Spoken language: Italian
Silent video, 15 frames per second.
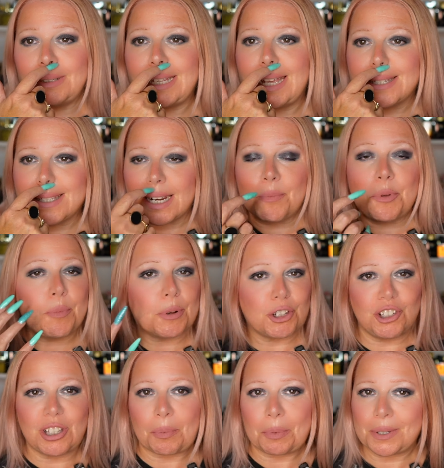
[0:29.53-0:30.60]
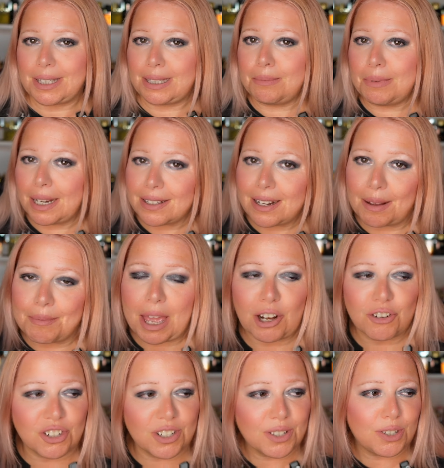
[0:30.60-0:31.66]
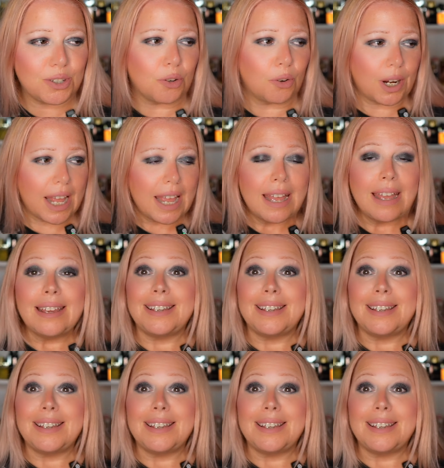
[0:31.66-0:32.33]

di essere più precisa possibile nella mia recensione.